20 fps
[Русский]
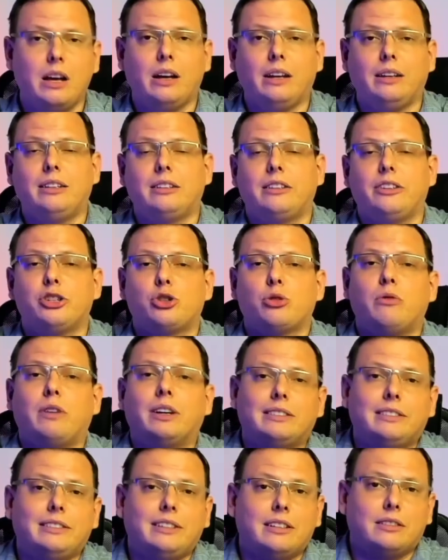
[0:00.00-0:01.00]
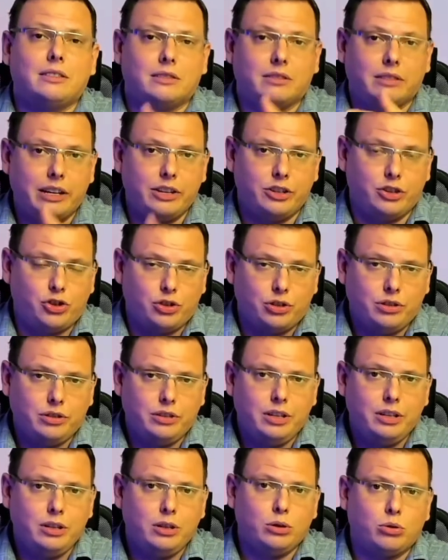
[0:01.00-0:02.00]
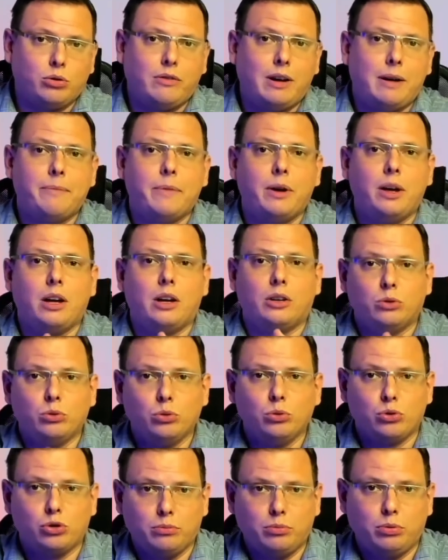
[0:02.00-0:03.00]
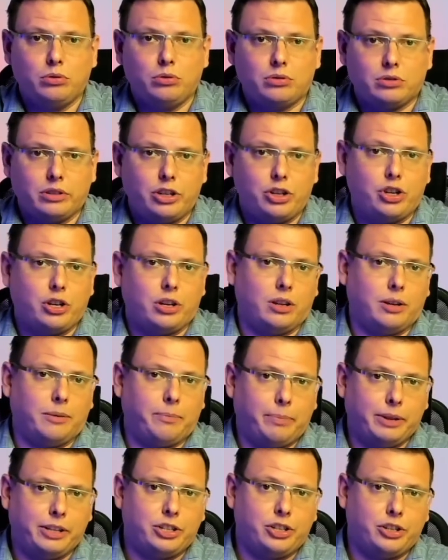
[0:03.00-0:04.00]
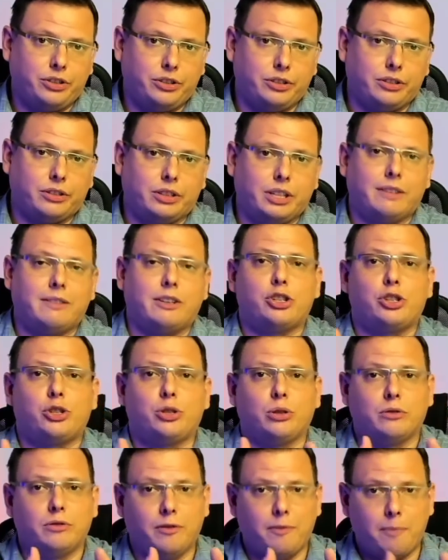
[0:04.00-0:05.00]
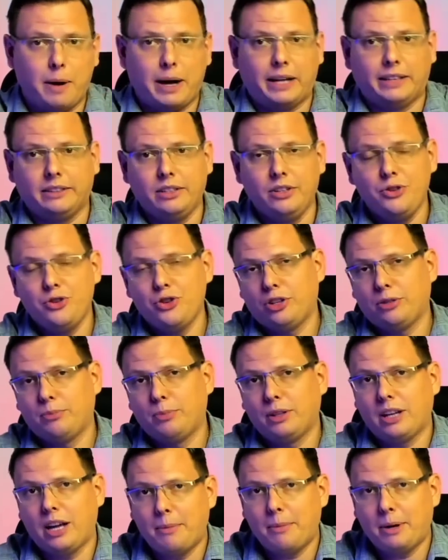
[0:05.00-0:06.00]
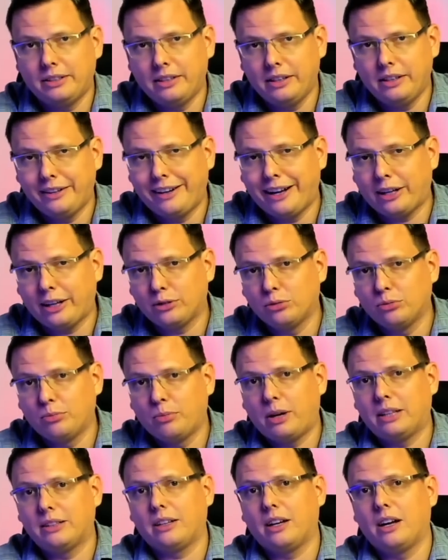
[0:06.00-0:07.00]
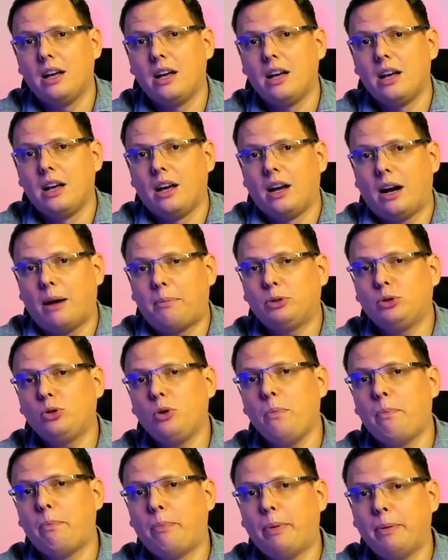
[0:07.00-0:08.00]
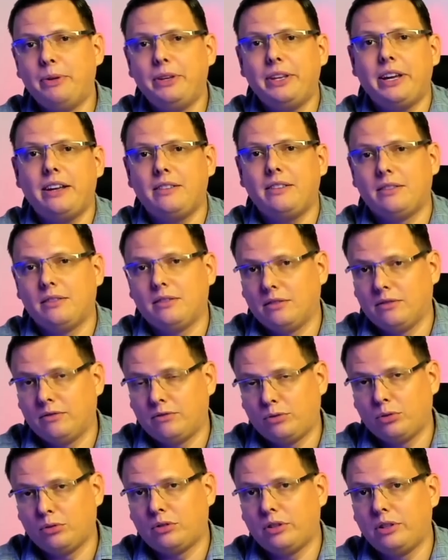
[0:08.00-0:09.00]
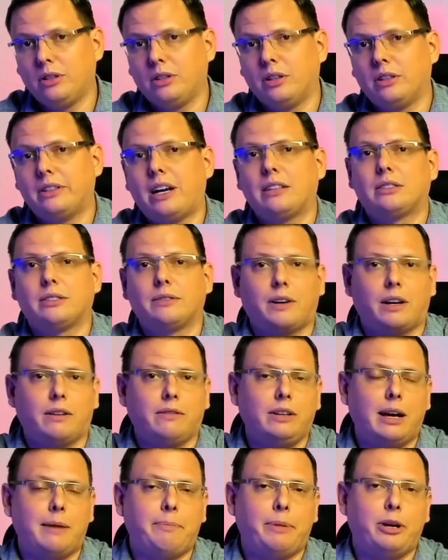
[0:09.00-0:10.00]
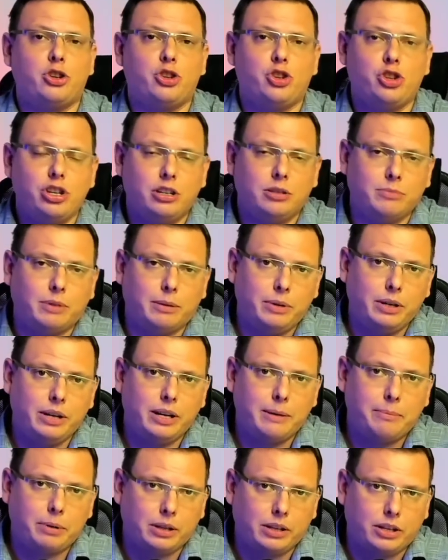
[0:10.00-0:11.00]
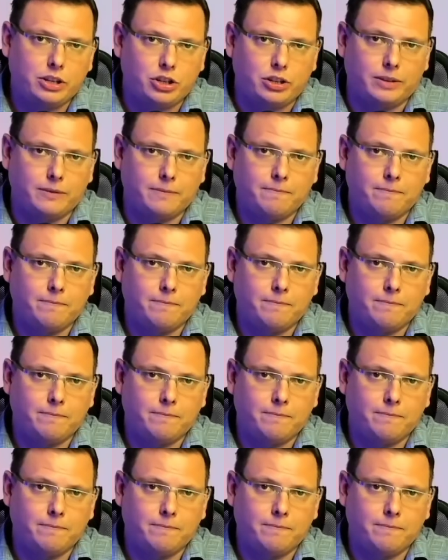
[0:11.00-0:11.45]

Если же у вас есть наличные деньги, то вам нужно будет сначала положить их на ваш счет в банке через банкомат или кассу банка, а потом поменять все это дело на цифровые, опять же, через мобильное приложение.